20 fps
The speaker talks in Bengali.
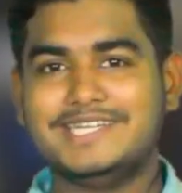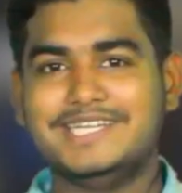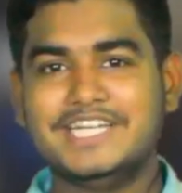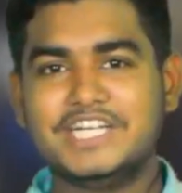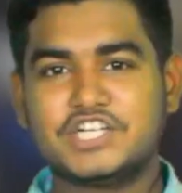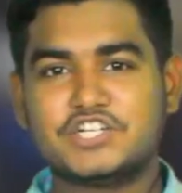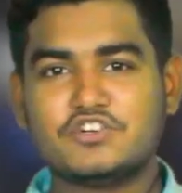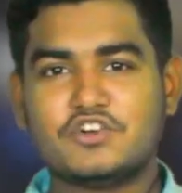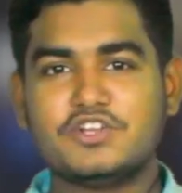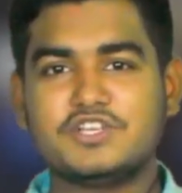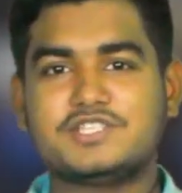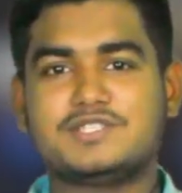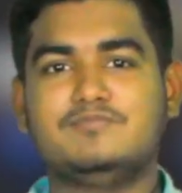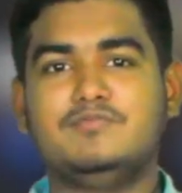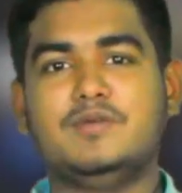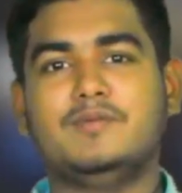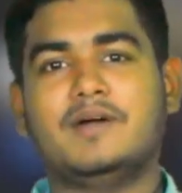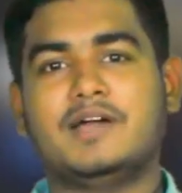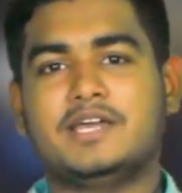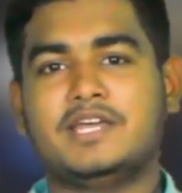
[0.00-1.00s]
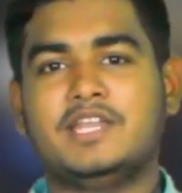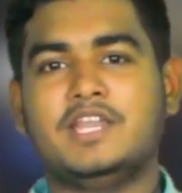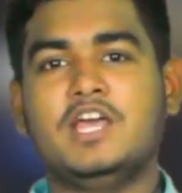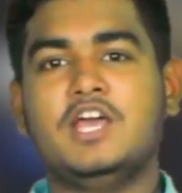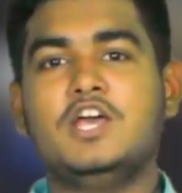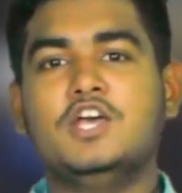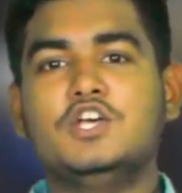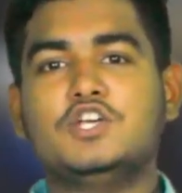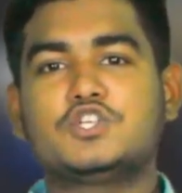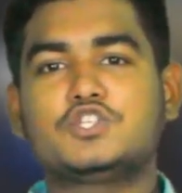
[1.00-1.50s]
ইলেকট্রনিক্স বিভাগের
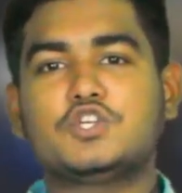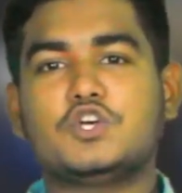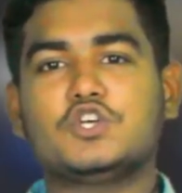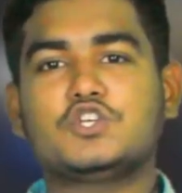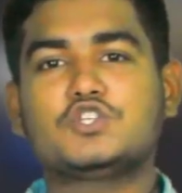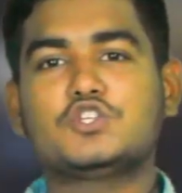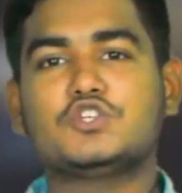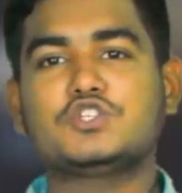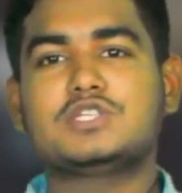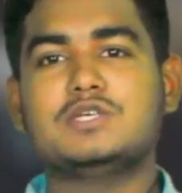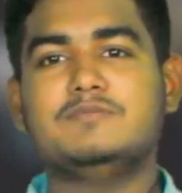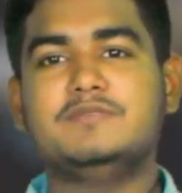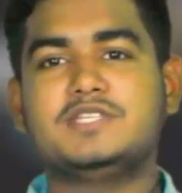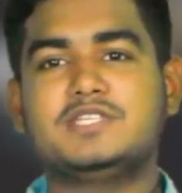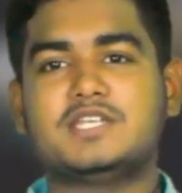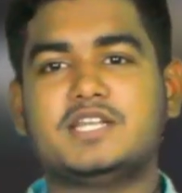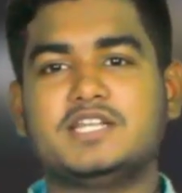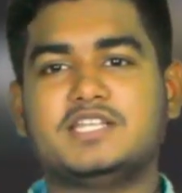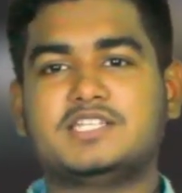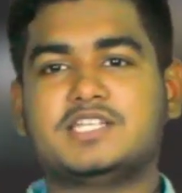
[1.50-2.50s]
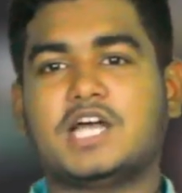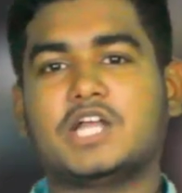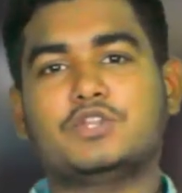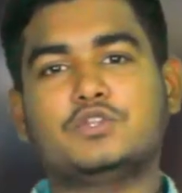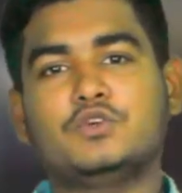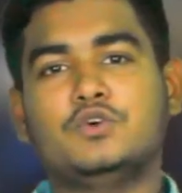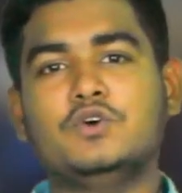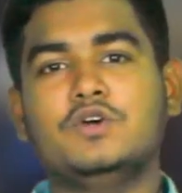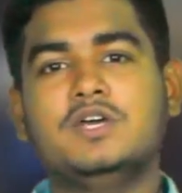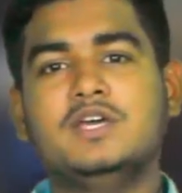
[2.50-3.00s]
ষষ্ঠ সেমিস্টারের
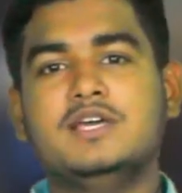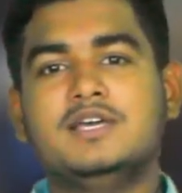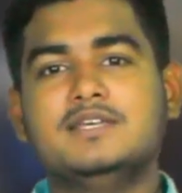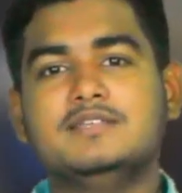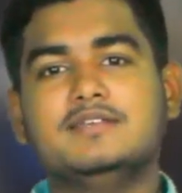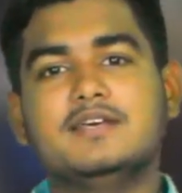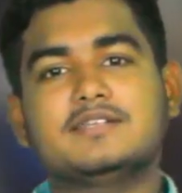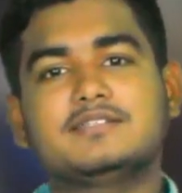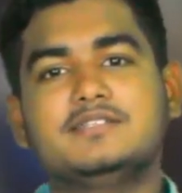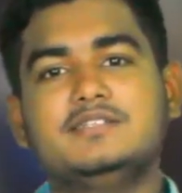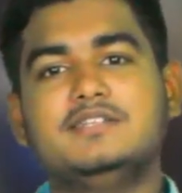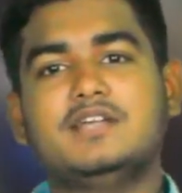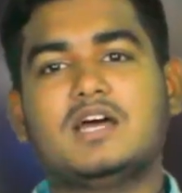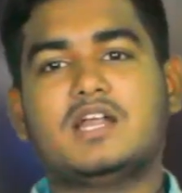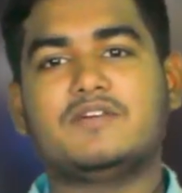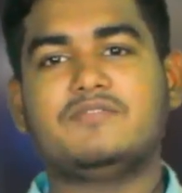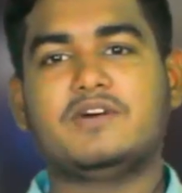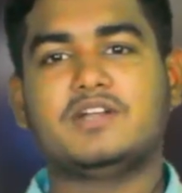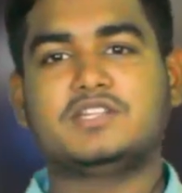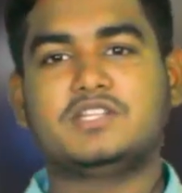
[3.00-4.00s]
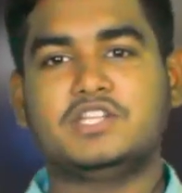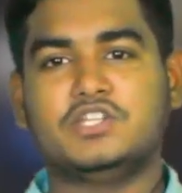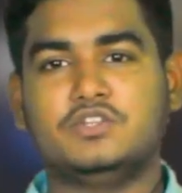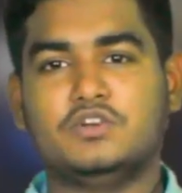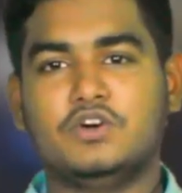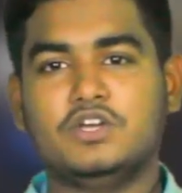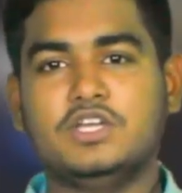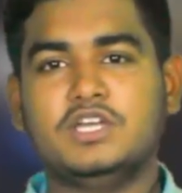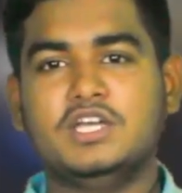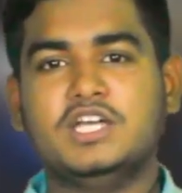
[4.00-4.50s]
ছাত্র ইয়াসিন আরাফাত
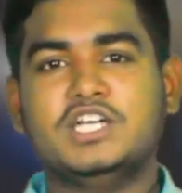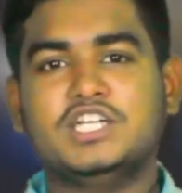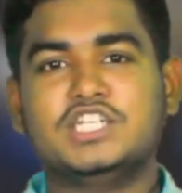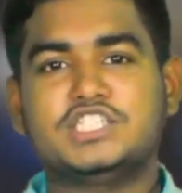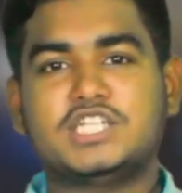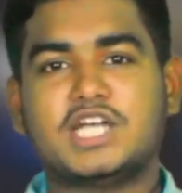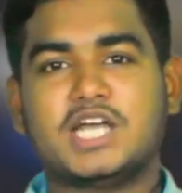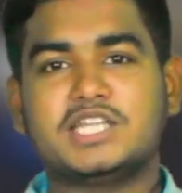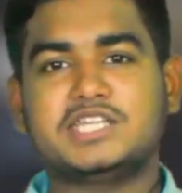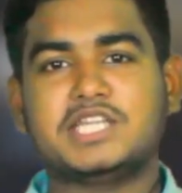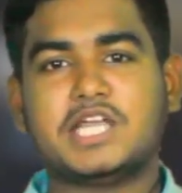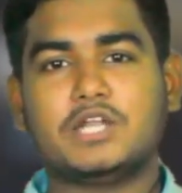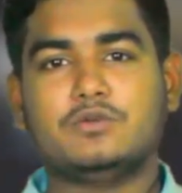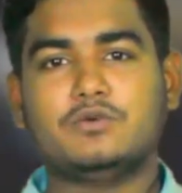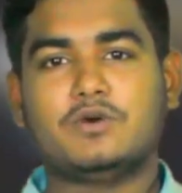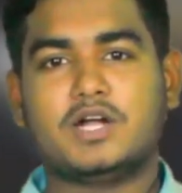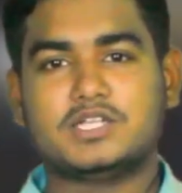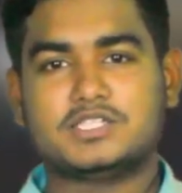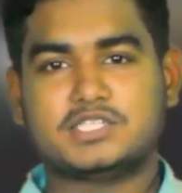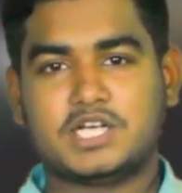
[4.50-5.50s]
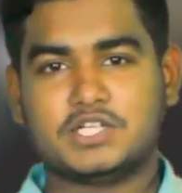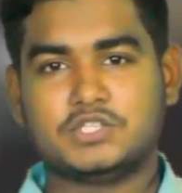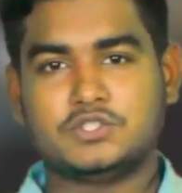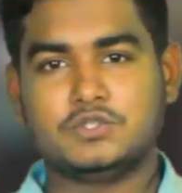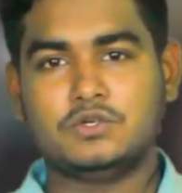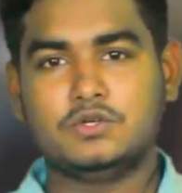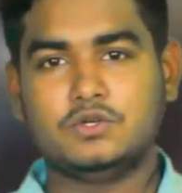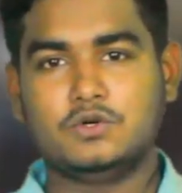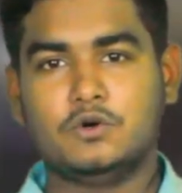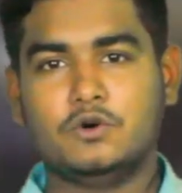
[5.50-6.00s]
হৃদয় শান্তানু আচার্য
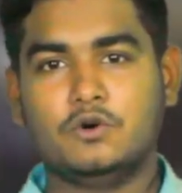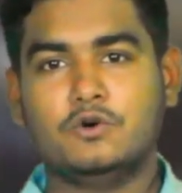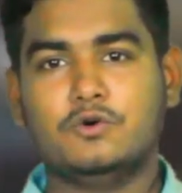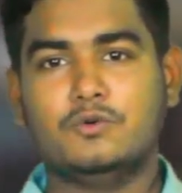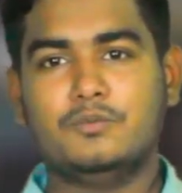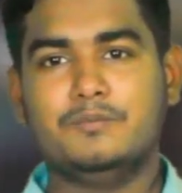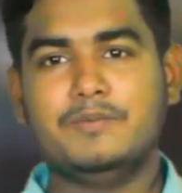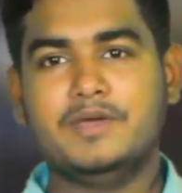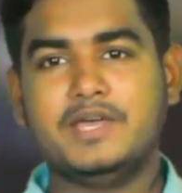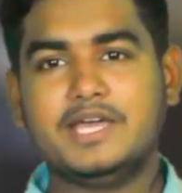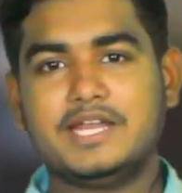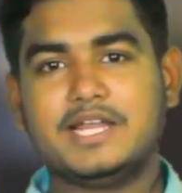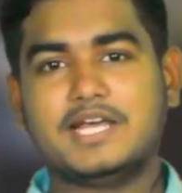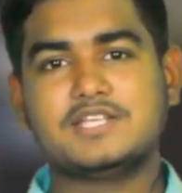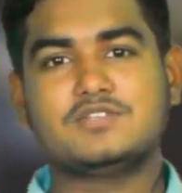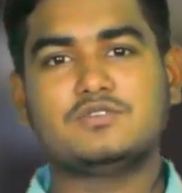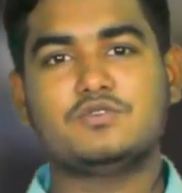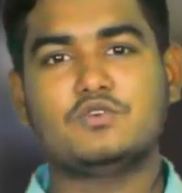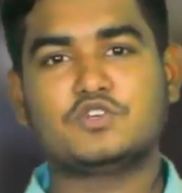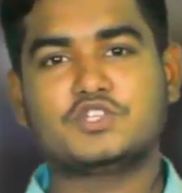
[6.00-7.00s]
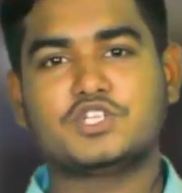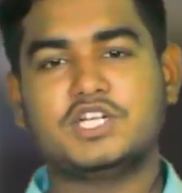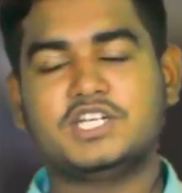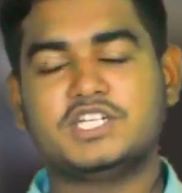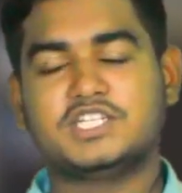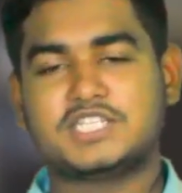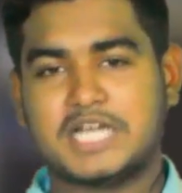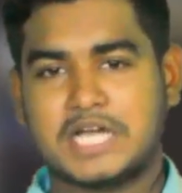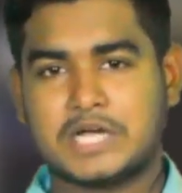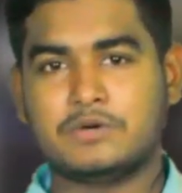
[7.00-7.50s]
ও মেহরাজ হোসেন
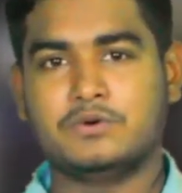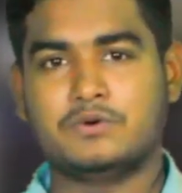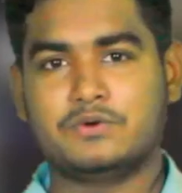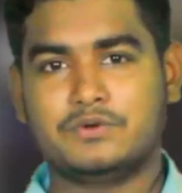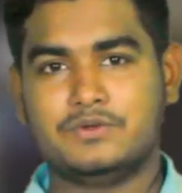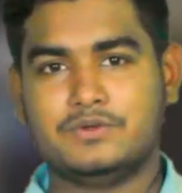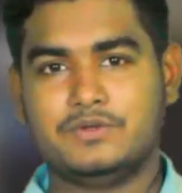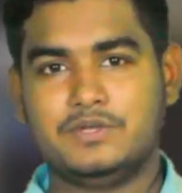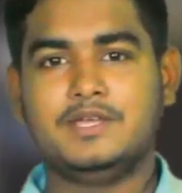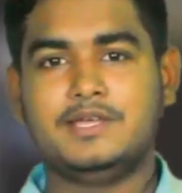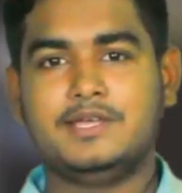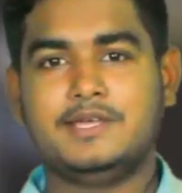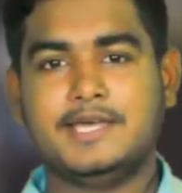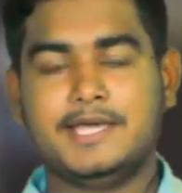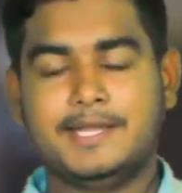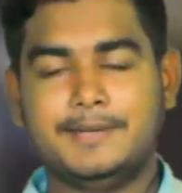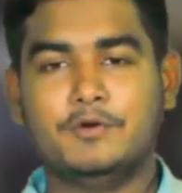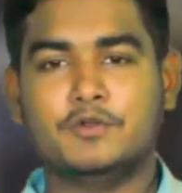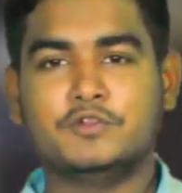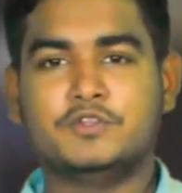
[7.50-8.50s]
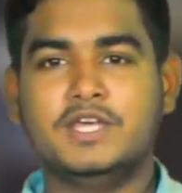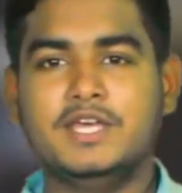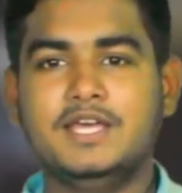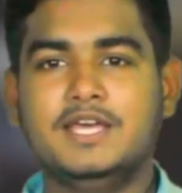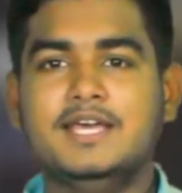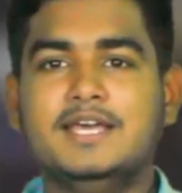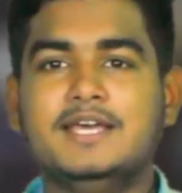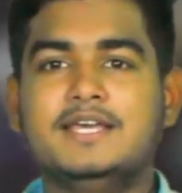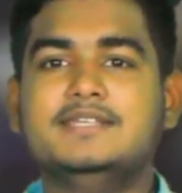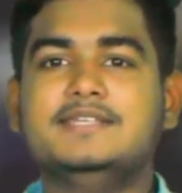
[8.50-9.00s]
সাগর এর মধ্যে
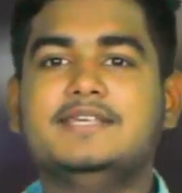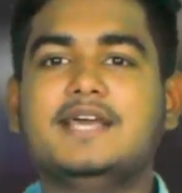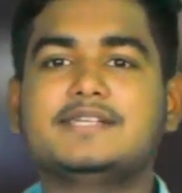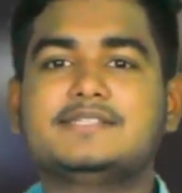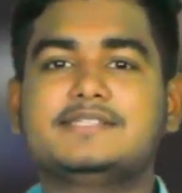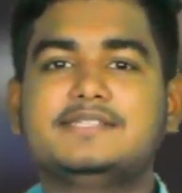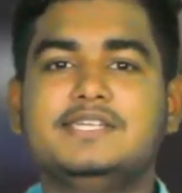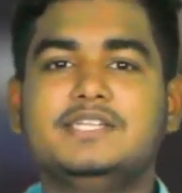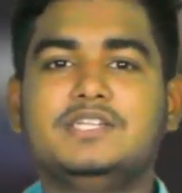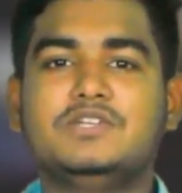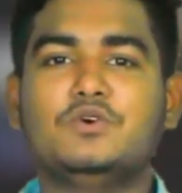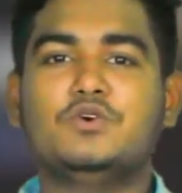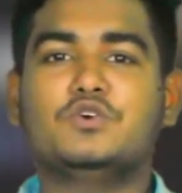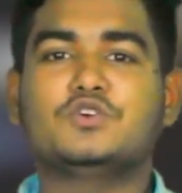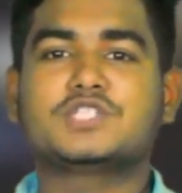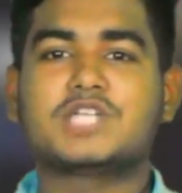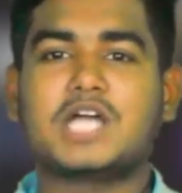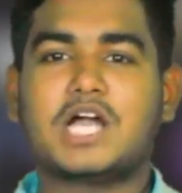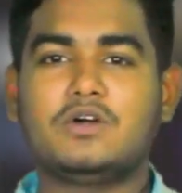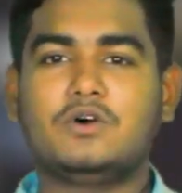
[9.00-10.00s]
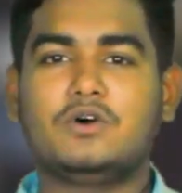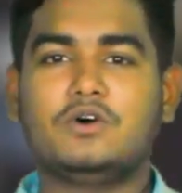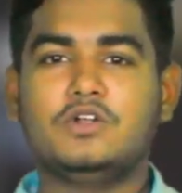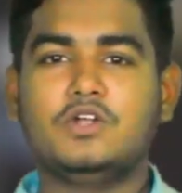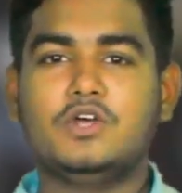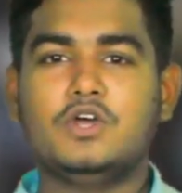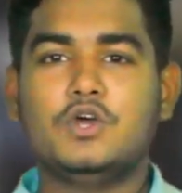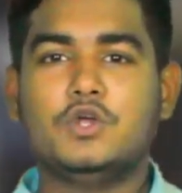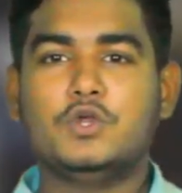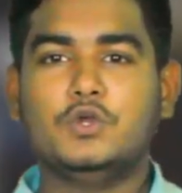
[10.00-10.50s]
ইয়াসিন ও সাগর
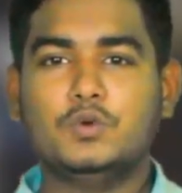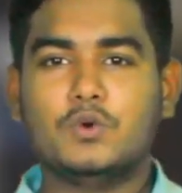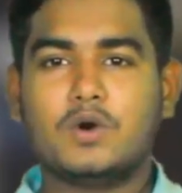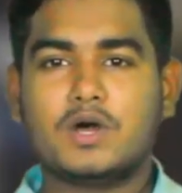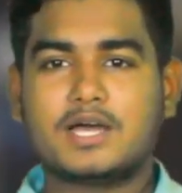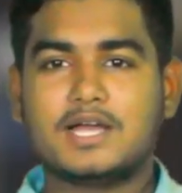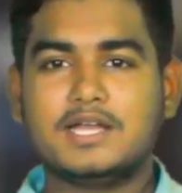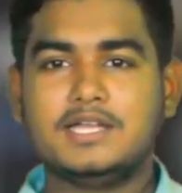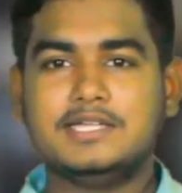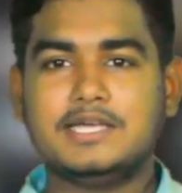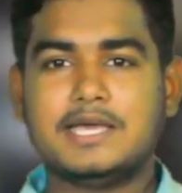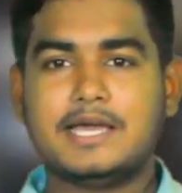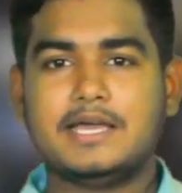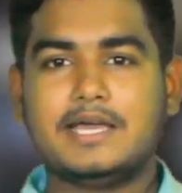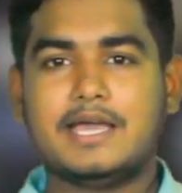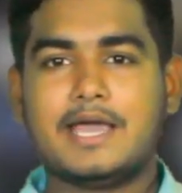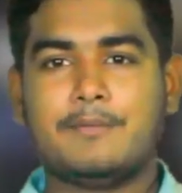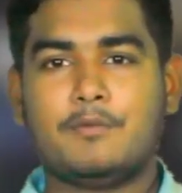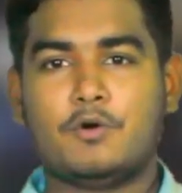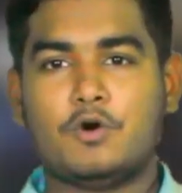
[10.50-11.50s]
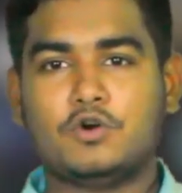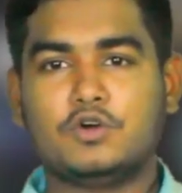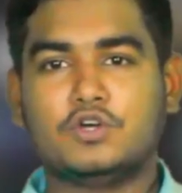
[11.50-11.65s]
নোয়াখালী এবং